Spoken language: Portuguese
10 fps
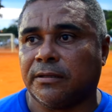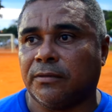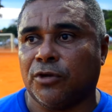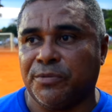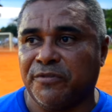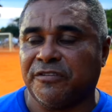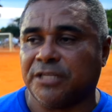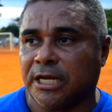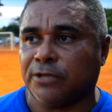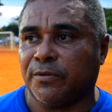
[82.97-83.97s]

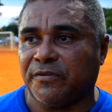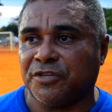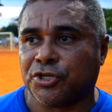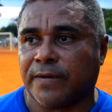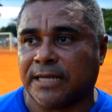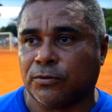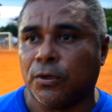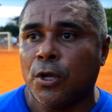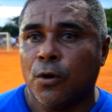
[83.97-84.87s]
2023, 2024.